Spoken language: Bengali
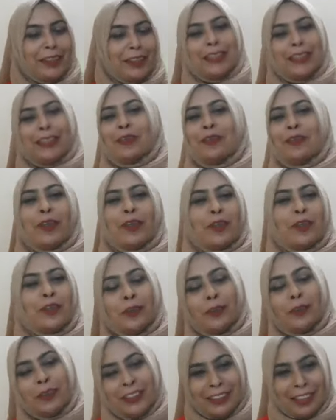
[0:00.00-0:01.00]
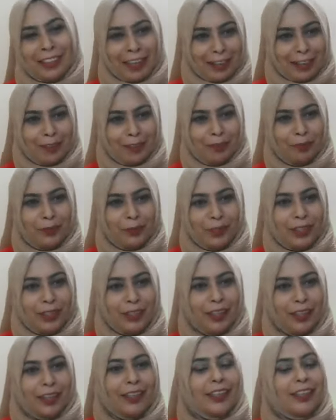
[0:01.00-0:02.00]
সে কিন্তু আর চলতে চায় না তাই
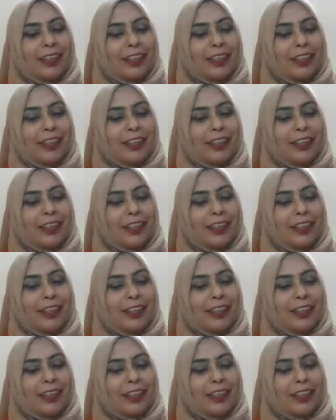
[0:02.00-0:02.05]
না